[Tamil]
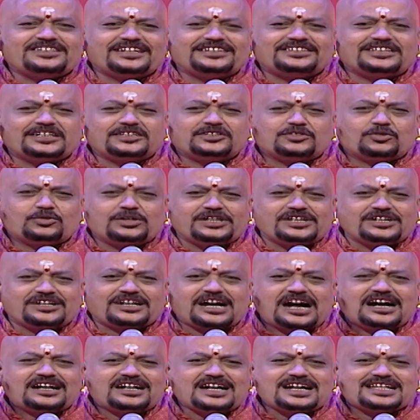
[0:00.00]
சத்தத்தோடையும்
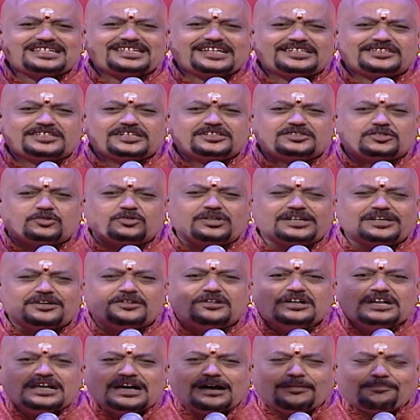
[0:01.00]
காக்கா
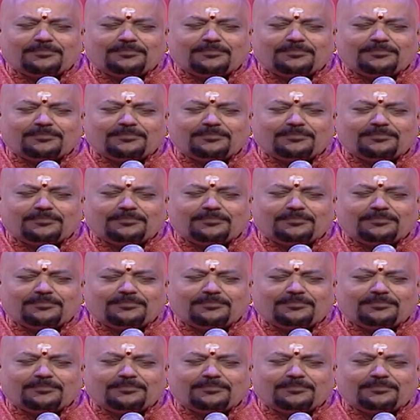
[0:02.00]
சத்தத்தோடையும்